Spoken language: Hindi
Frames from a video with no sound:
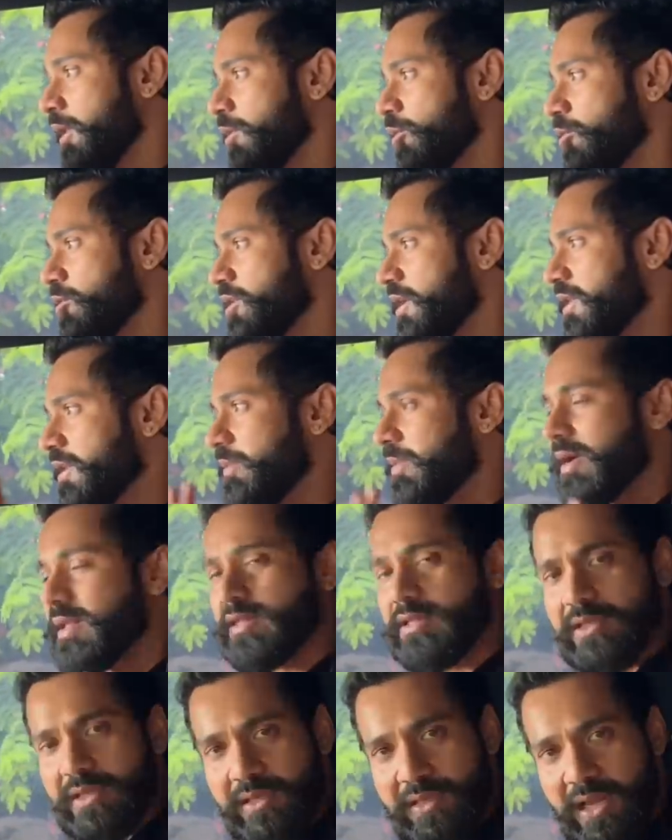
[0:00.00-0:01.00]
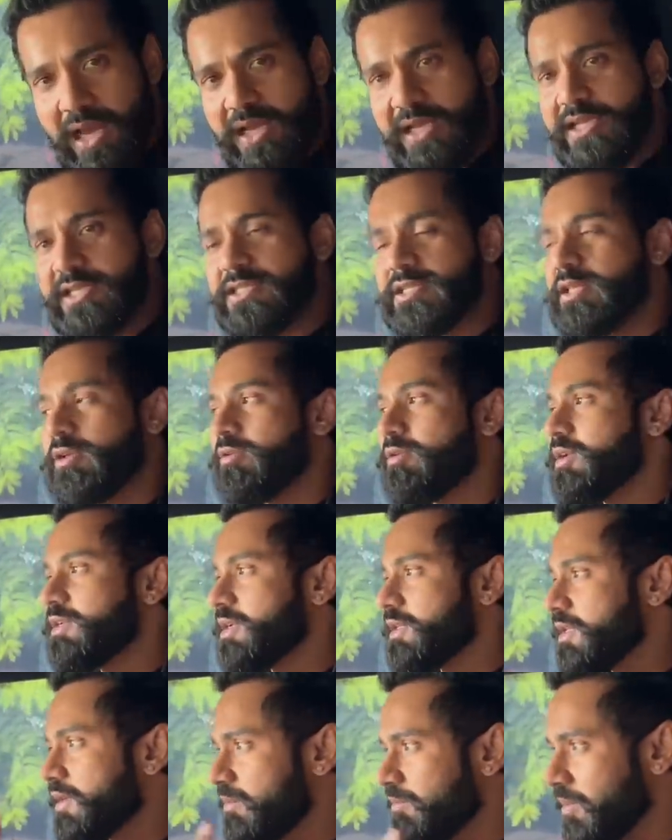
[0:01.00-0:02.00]
तो ज़्यादा बात ना खींचते हुए
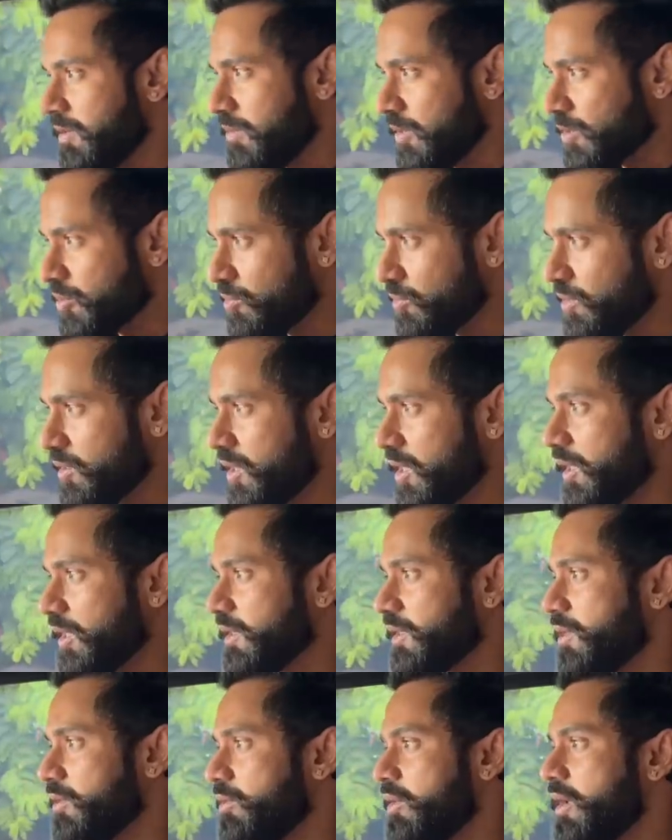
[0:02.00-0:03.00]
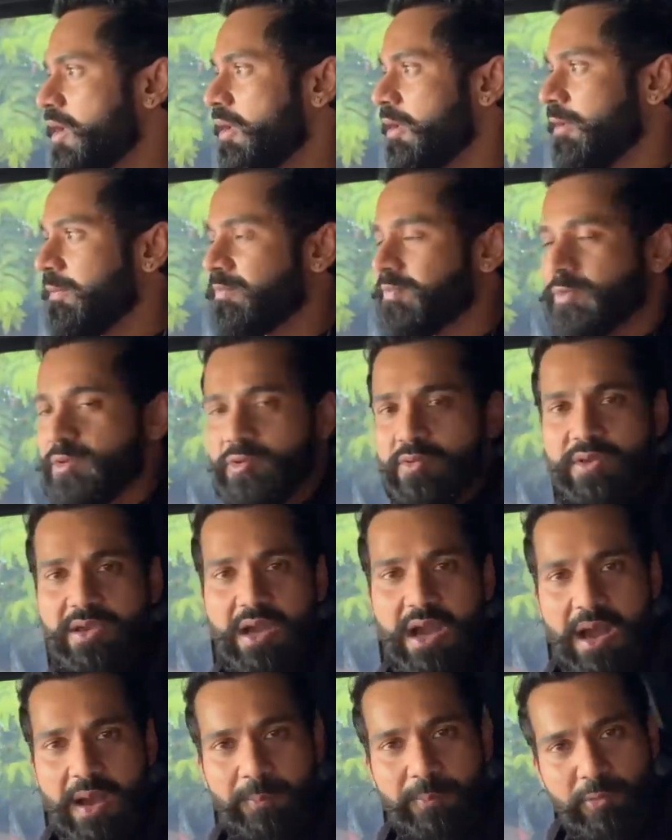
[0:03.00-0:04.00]
ज़्यादा लंबी बकचोदी ना करते हुए क्योंकि
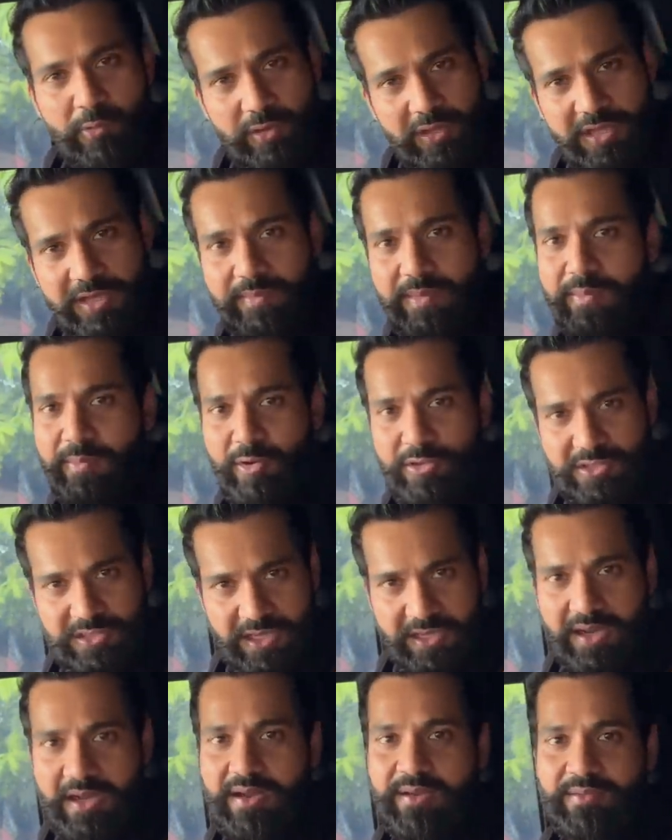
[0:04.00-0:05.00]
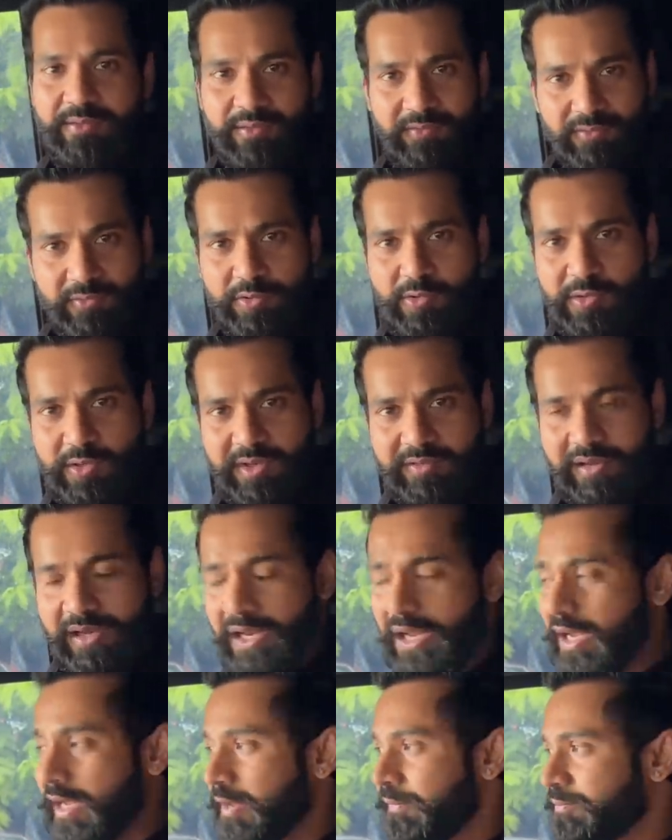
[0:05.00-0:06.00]
पूरे दिन में बहुत सारा वो होने
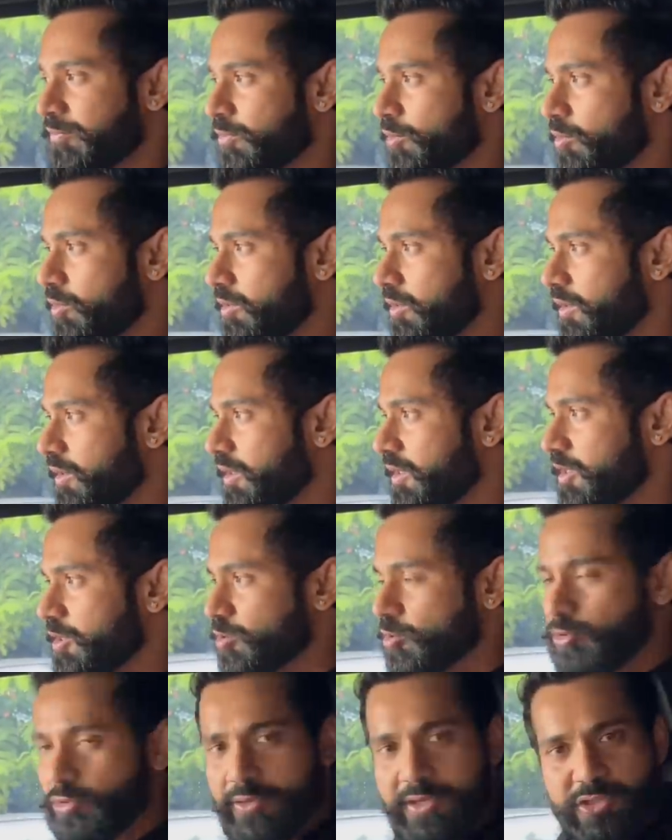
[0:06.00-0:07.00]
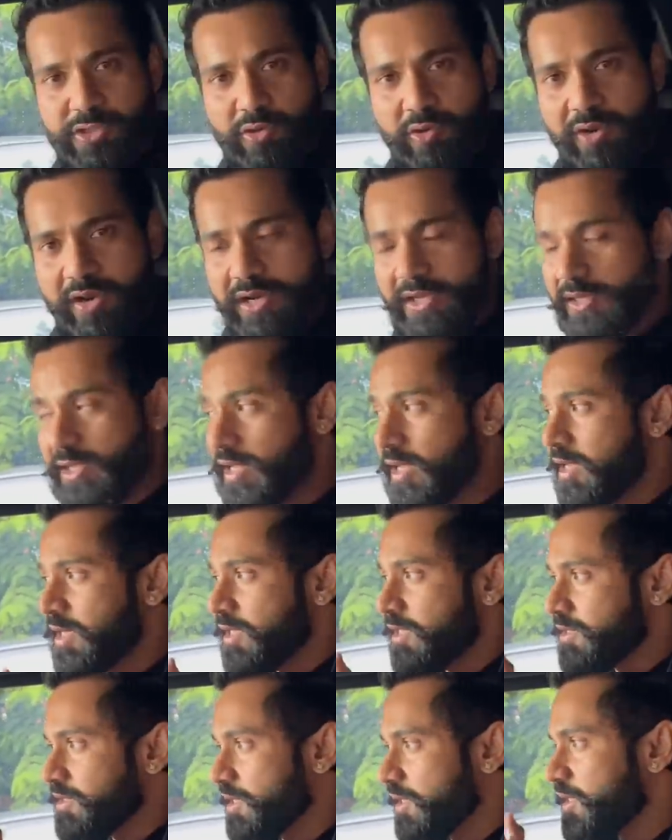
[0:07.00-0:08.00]
वाला है तो इसको थोड़ा शॉर्ट रखते
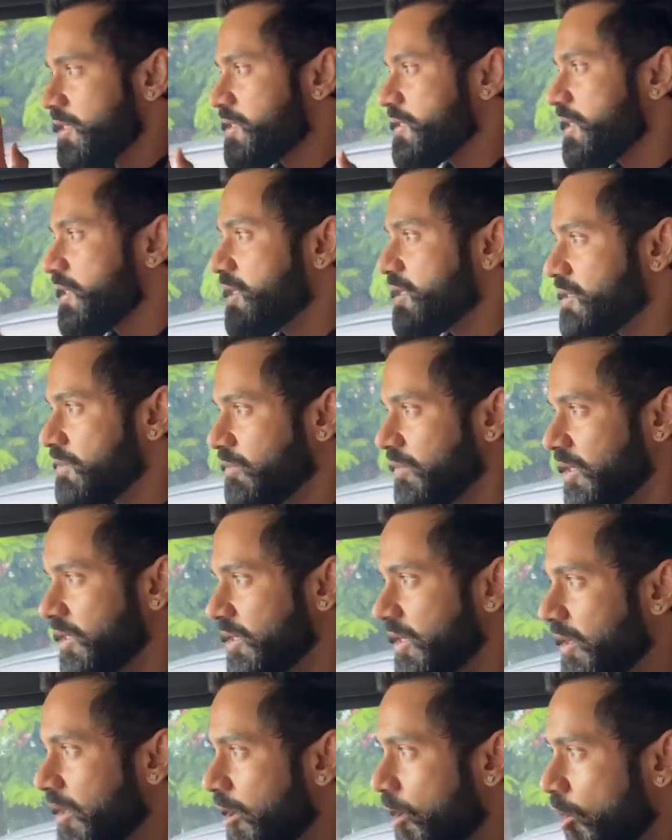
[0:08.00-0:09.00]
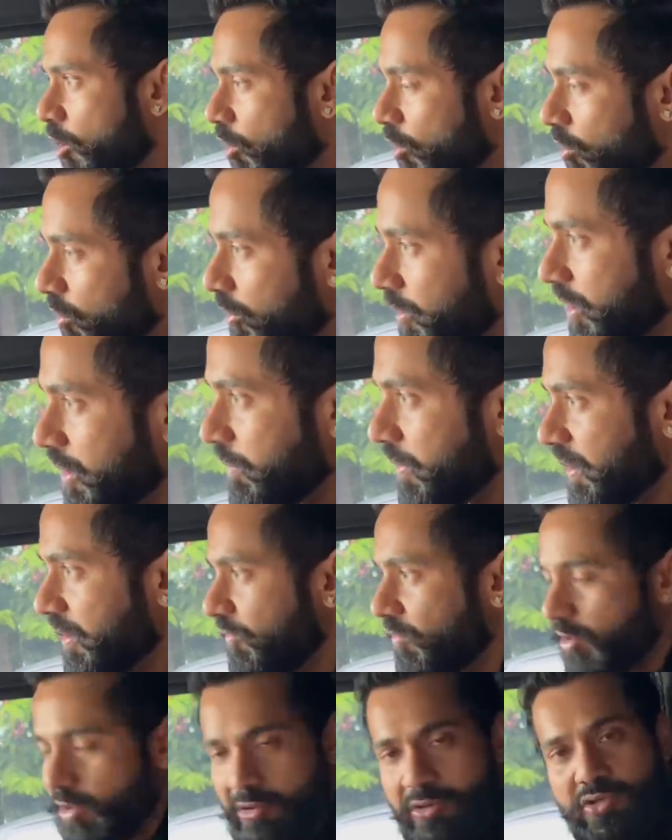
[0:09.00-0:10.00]
हैं जल्दी से चलते जिम के अंदर और हमारा
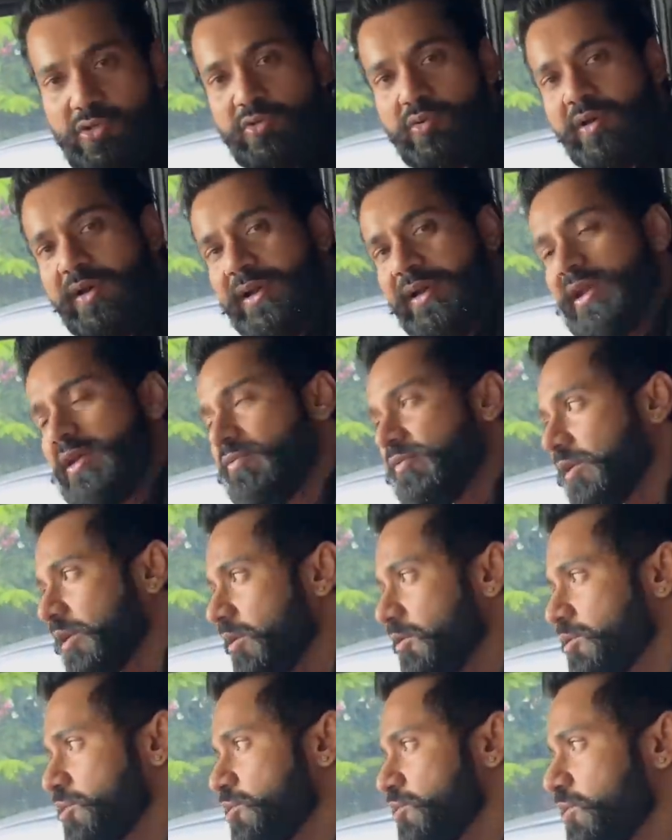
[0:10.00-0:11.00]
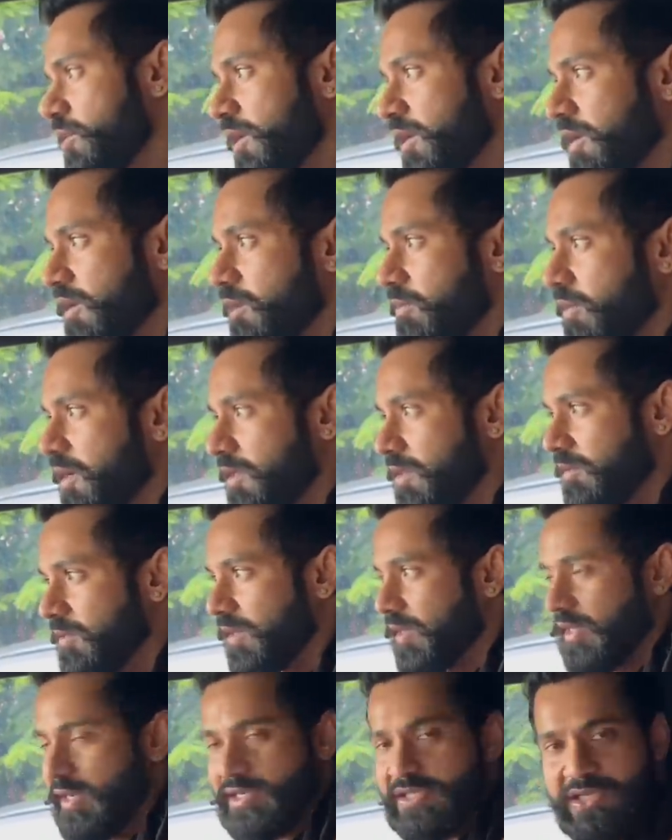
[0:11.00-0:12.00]
वर्कआउट शुरू करेंगे वर्कआउट शुरू करने के बाद
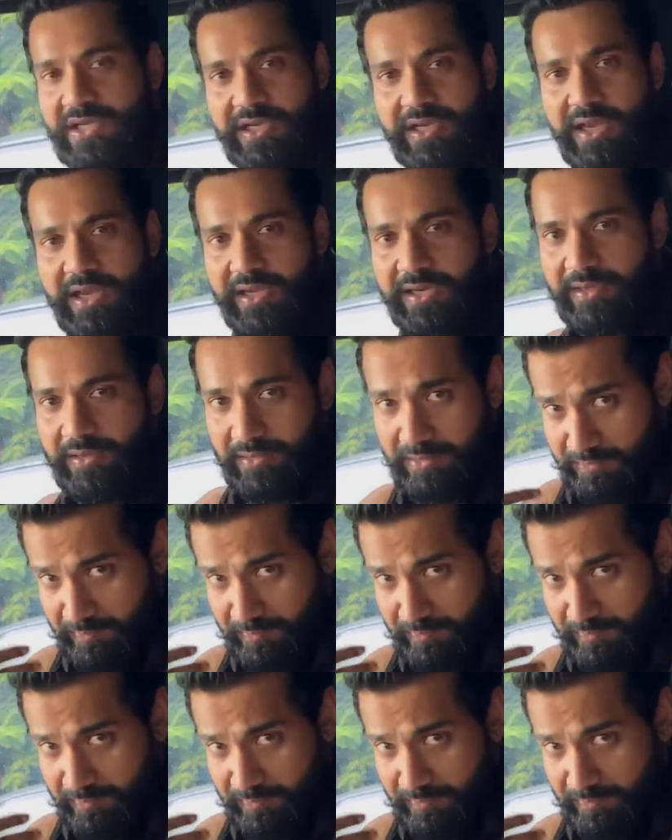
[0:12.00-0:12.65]
हमारा घर चलेंगे घर